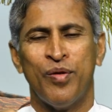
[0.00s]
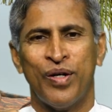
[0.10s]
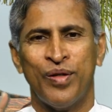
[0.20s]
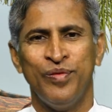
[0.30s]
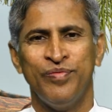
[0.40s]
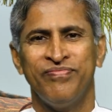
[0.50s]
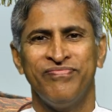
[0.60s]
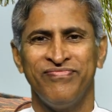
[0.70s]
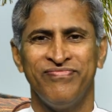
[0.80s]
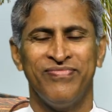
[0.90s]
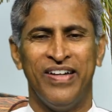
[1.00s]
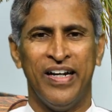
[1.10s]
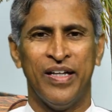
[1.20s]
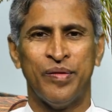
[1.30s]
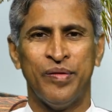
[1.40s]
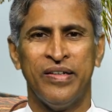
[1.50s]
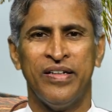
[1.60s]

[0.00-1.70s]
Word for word: మీ ఒక్కరు లేదు